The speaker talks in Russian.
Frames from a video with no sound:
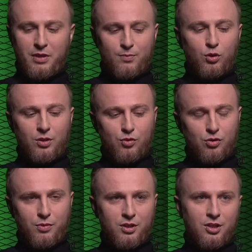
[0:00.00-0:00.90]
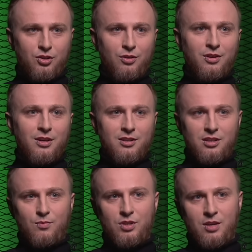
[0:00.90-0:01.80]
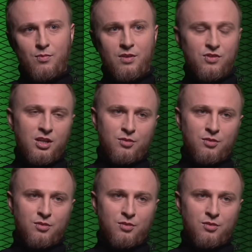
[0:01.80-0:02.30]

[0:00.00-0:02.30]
Посмотрим, что произошло с этими семьями. Они все